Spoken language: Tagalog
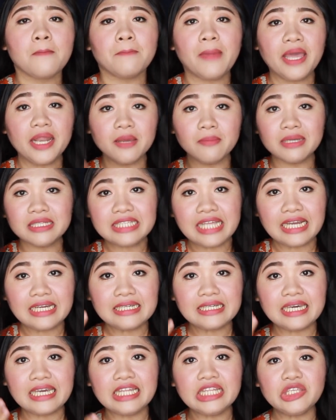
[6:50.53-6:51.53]
para
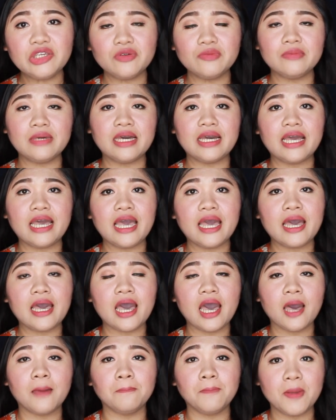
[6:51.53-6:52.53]
matanggal yung mga
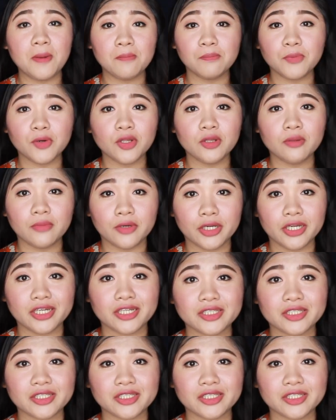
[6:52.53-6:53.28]
uh, pimple marks.